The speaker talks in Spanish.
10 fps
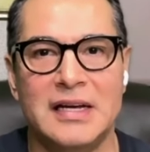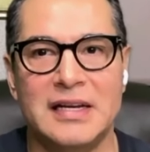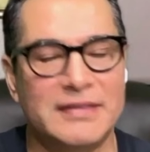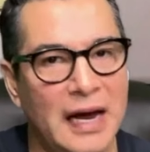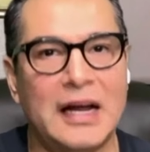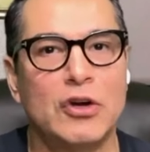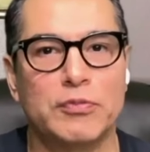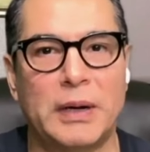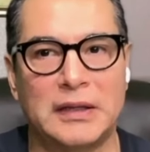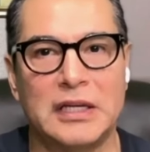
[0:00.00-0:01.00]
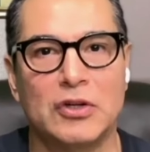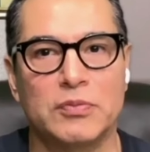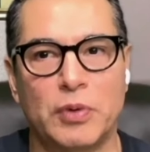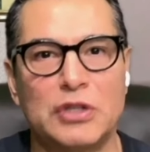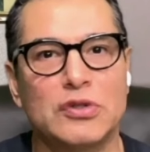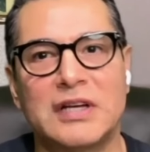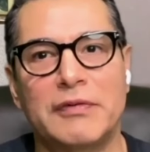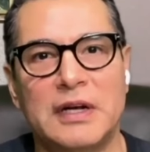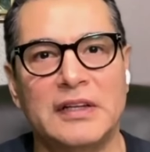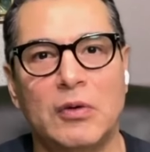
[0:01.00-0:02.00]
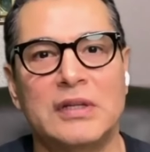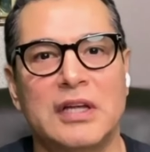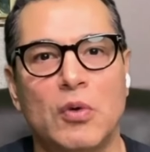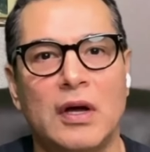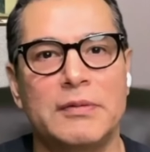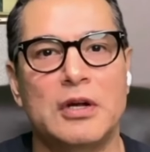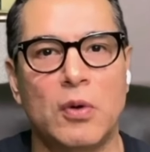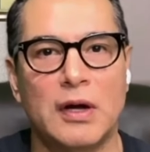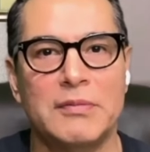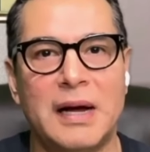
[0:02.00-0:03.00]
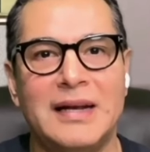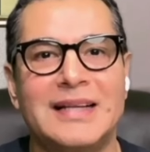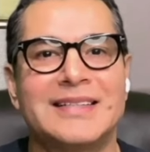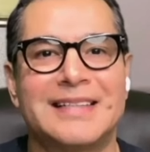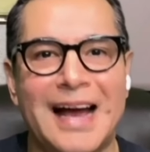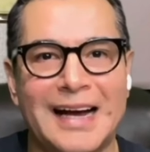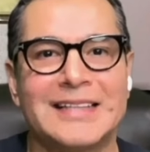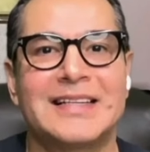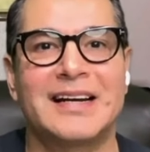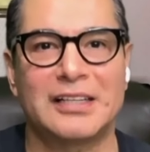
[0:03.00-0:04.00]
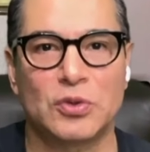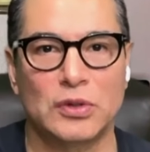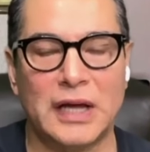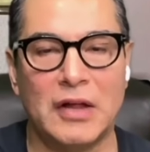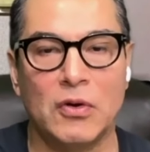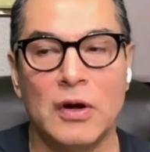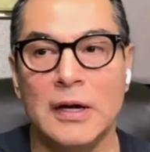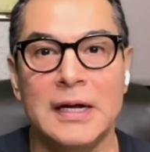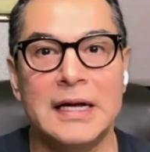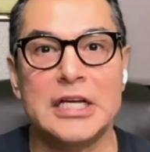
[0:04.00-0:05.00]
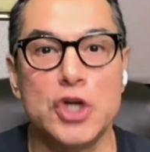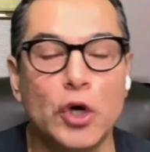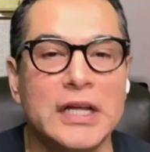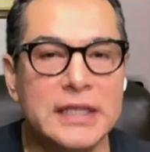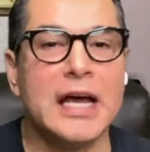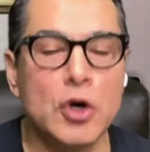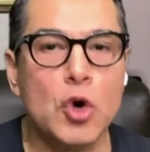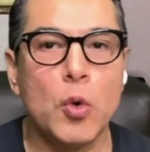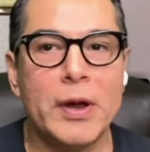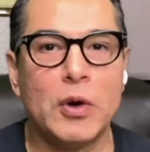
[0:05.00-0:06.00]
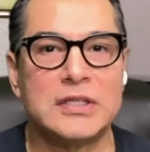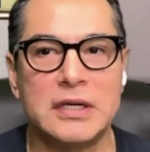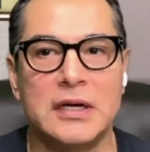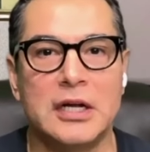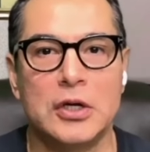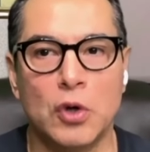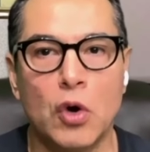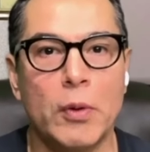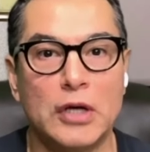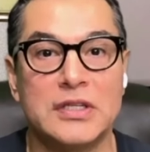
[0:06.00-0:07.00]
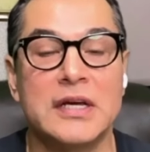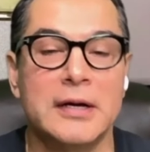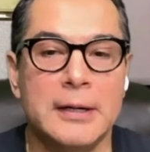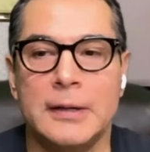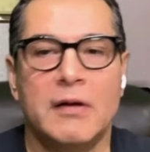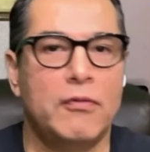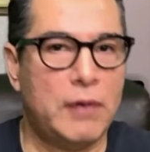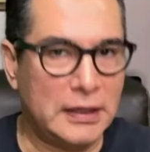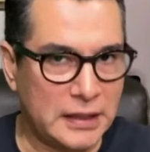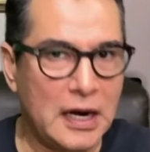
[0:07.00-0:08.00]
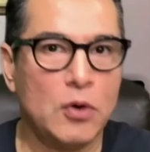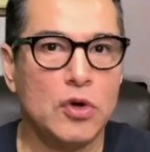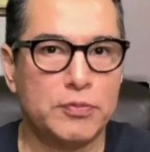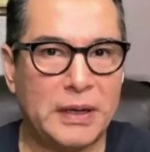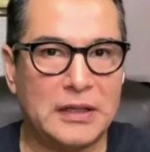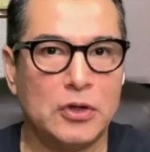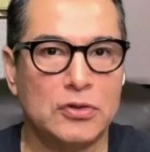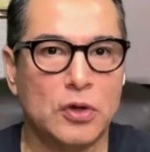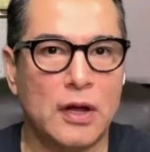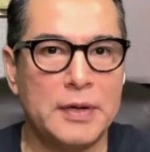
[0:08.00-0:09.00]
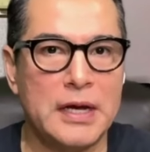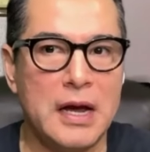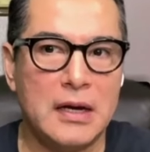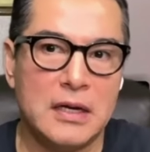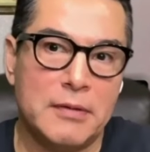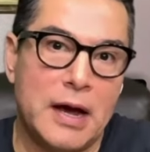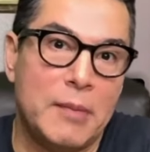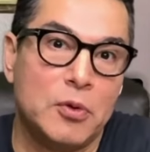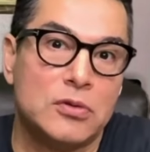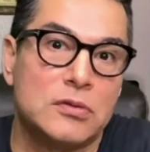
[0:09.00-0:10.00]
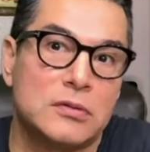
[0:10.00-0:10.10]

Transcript: y sacan los partidos. Por eso es que a final de cuentas, jueves bien o jueves mal, sacas el resultado. Y hoy en día no lo veo así, no lo veo así. Faltan algunos partidos todavía y veamos